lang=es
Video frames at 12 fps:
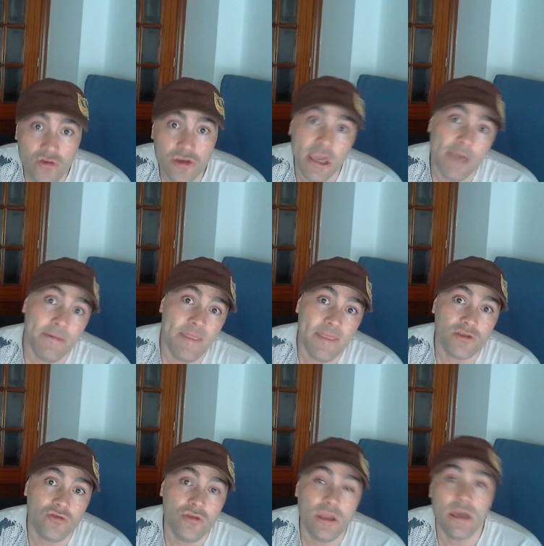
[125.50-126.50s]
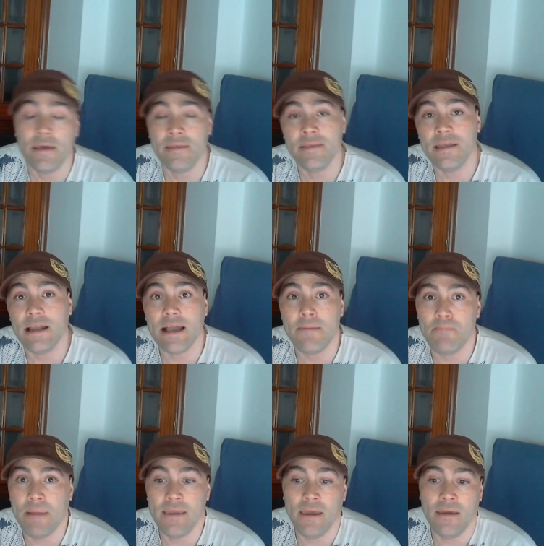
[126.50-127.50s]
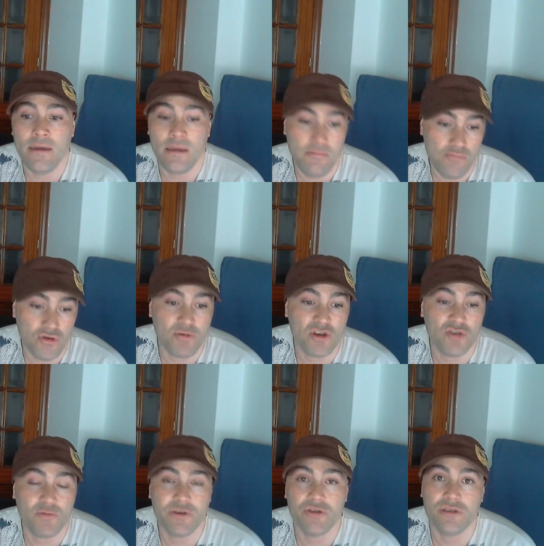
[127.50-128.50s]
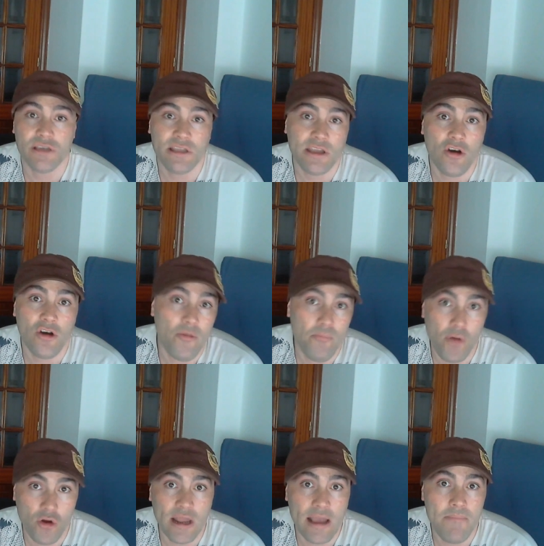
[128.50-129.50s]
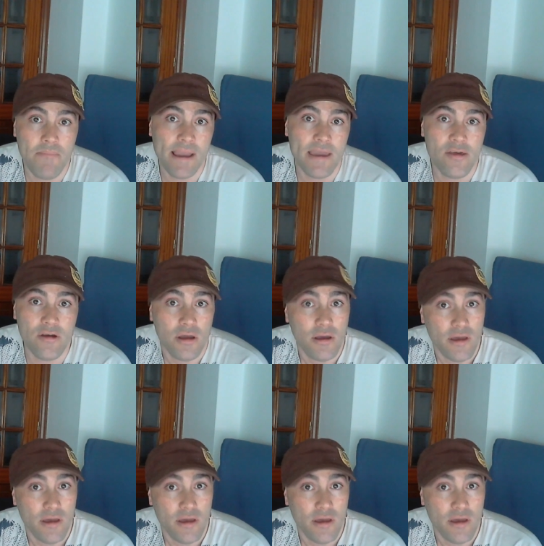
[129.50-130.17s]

sí que avanzas un día de la campaña y pues por supuesto se te jode un poco la campaña, ¿no?